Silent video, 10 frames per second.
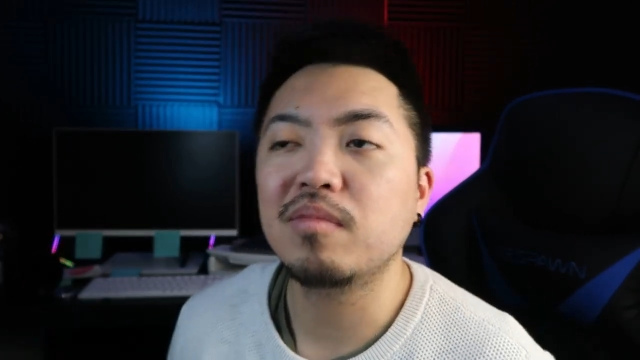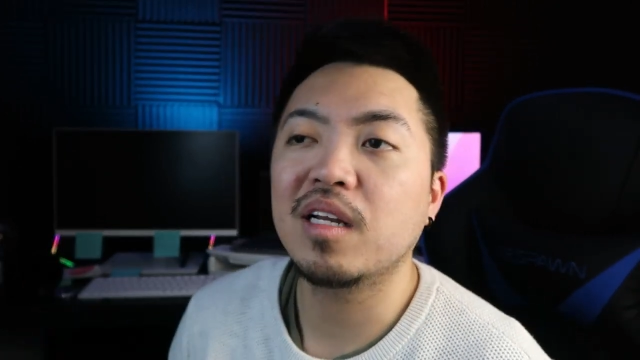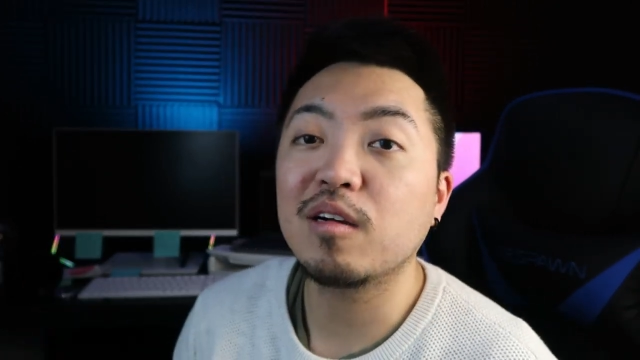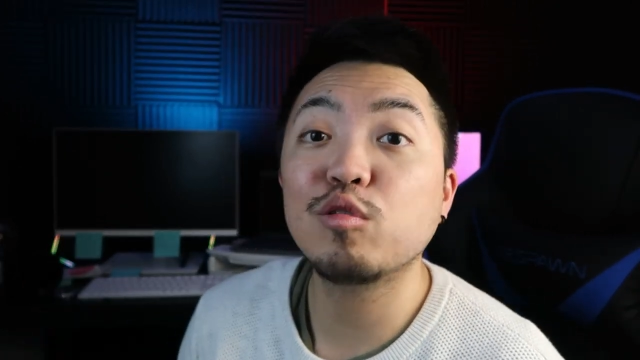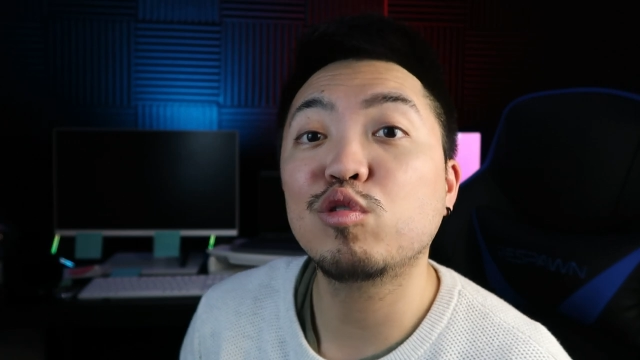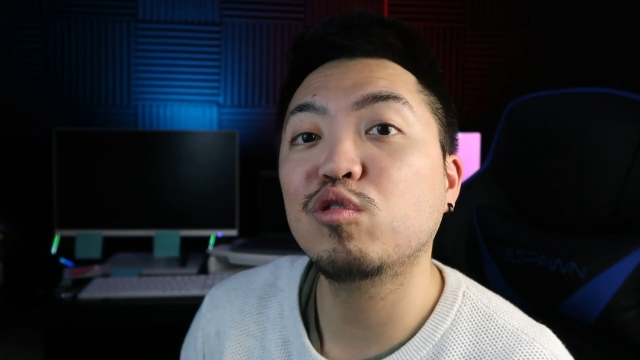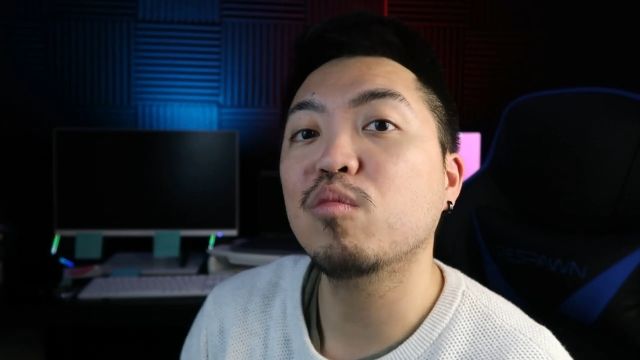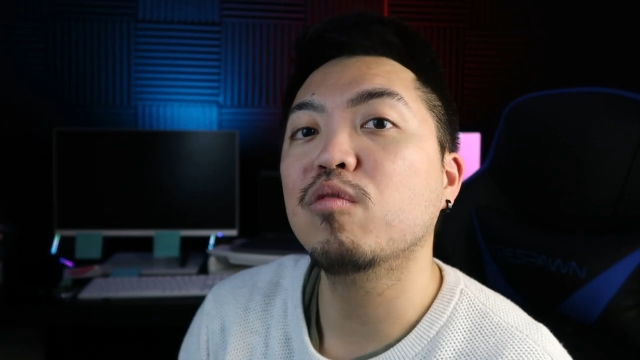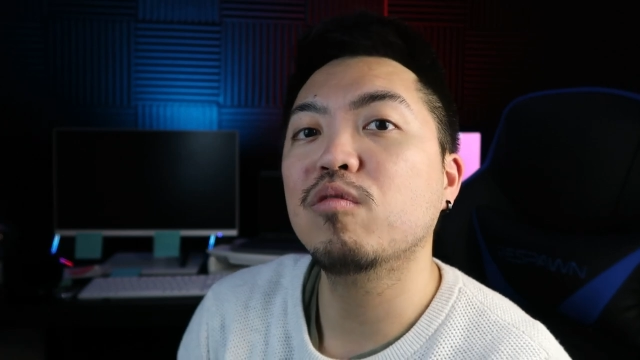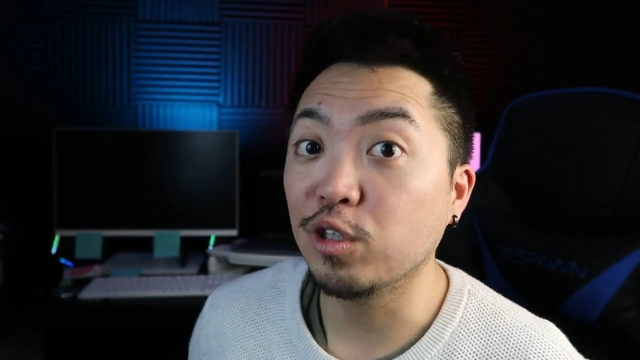na gusto
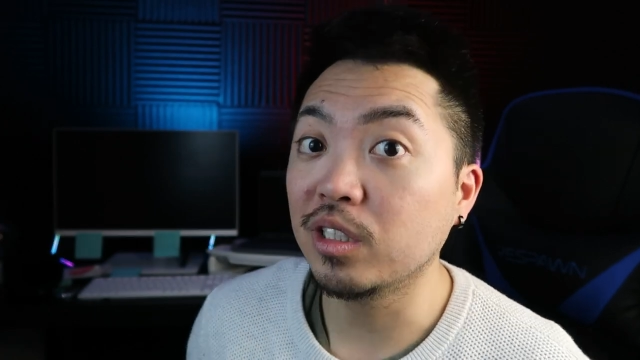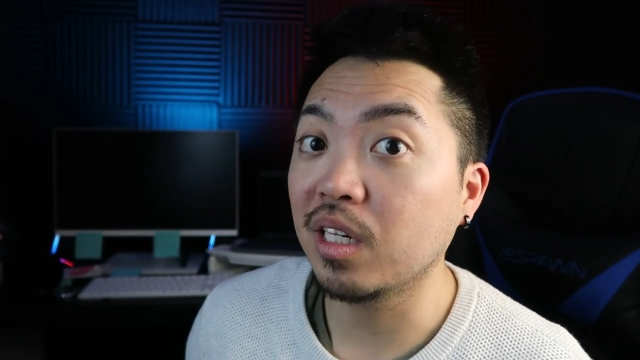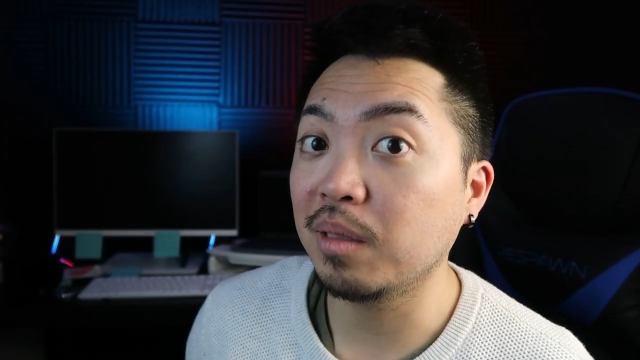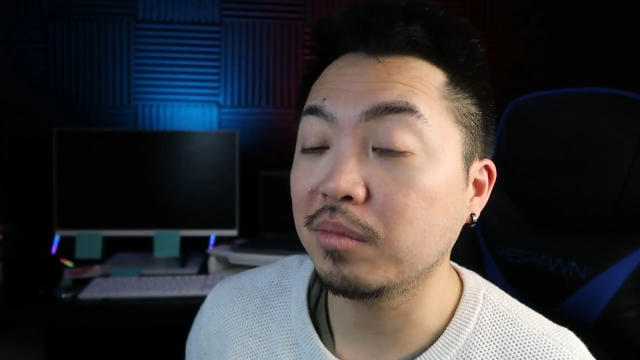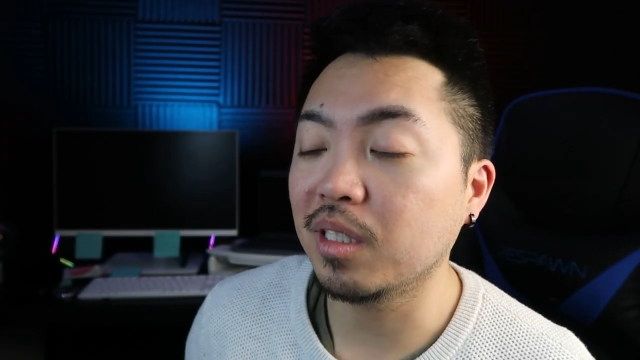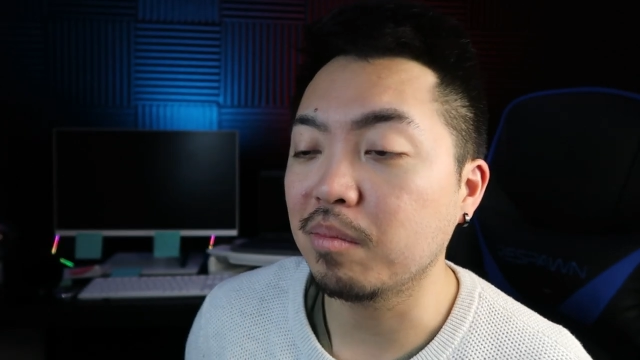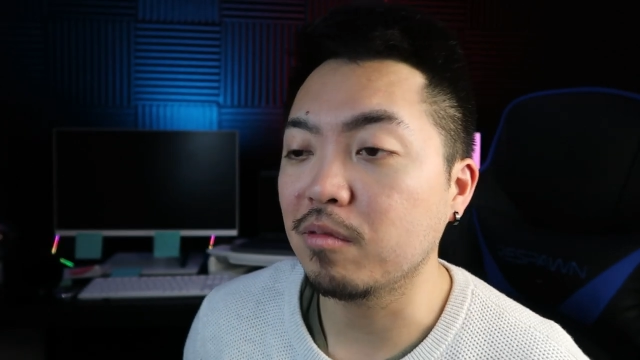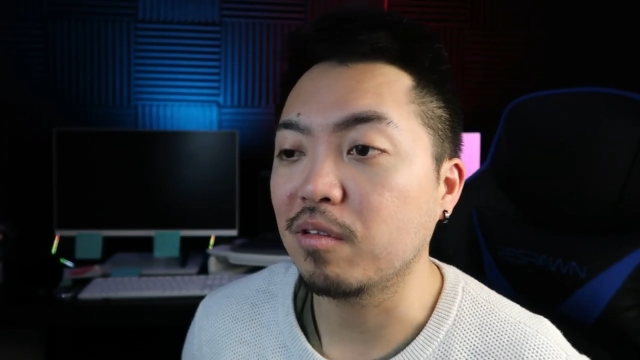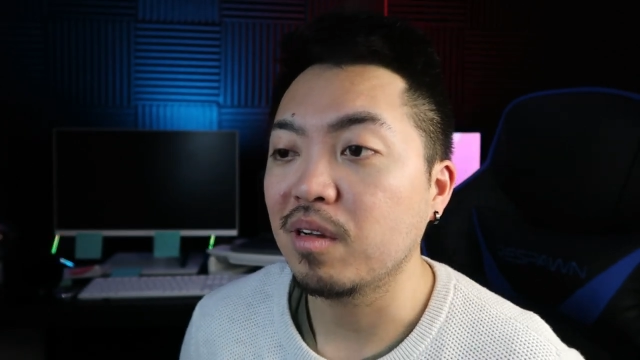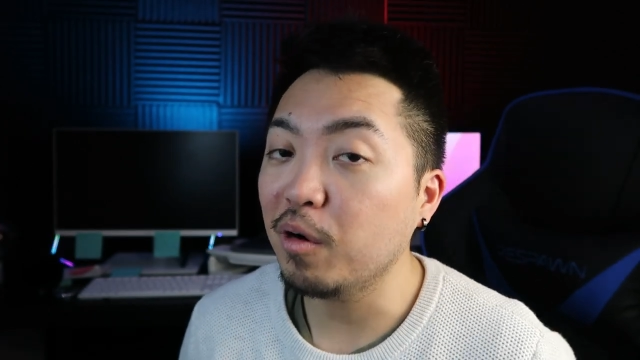mo or dream job
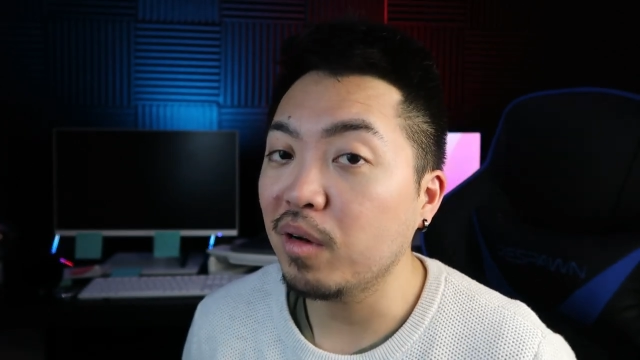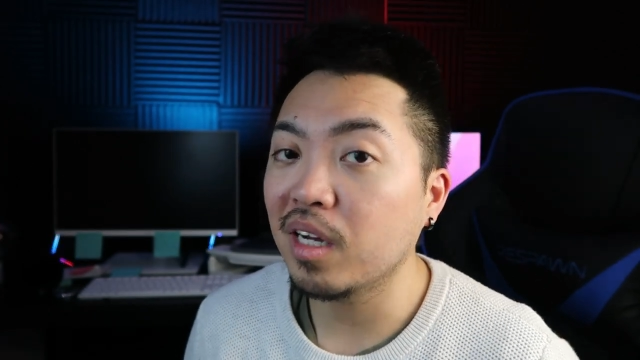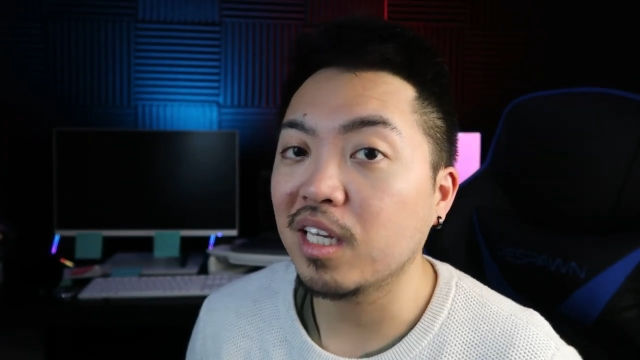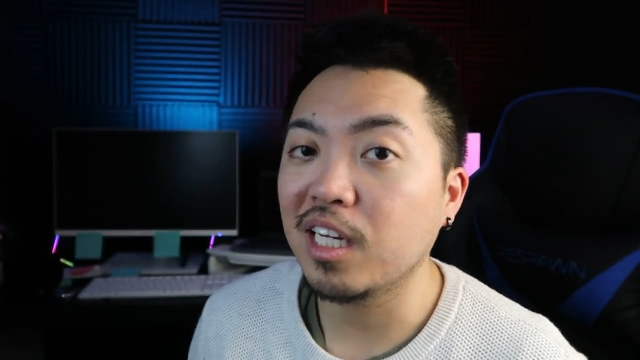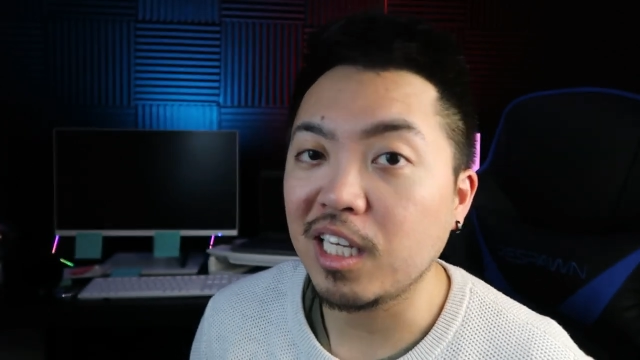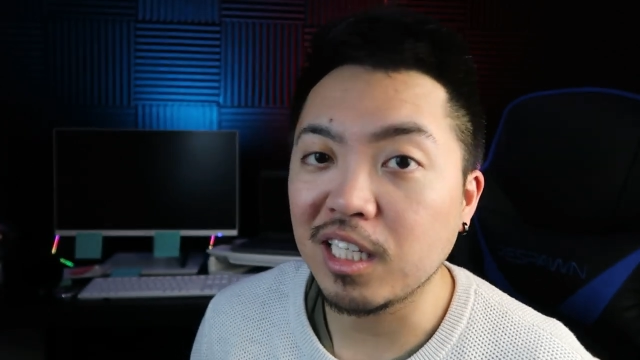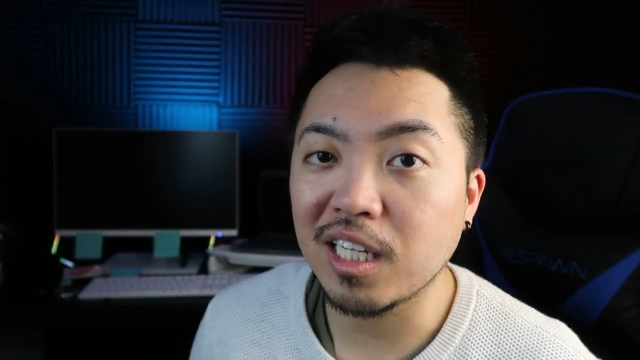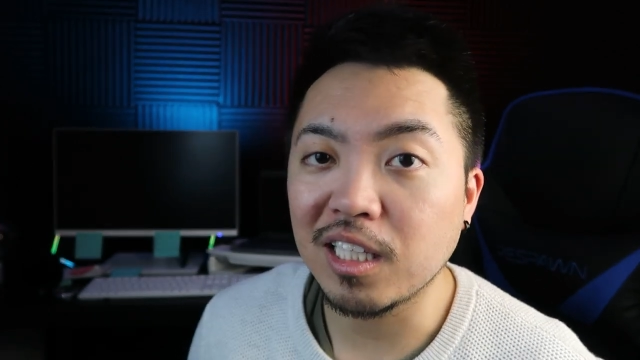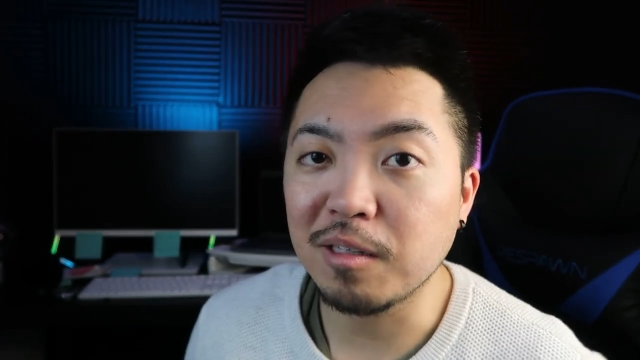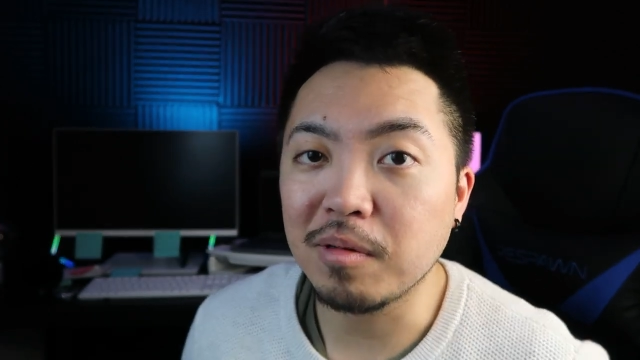mo, meron ka nang
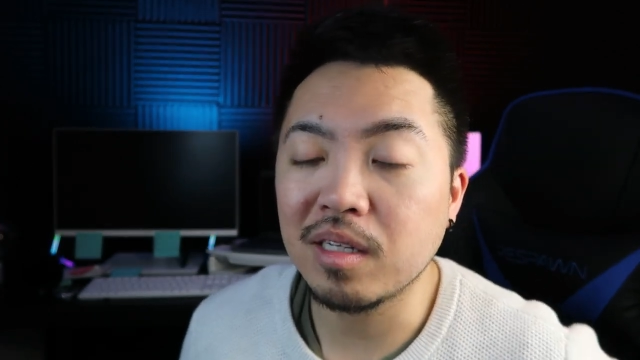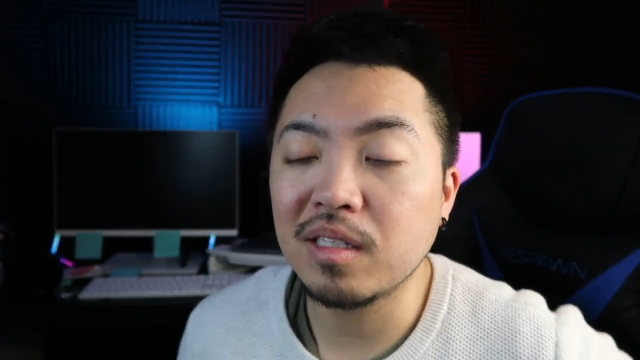kinikita, di ba?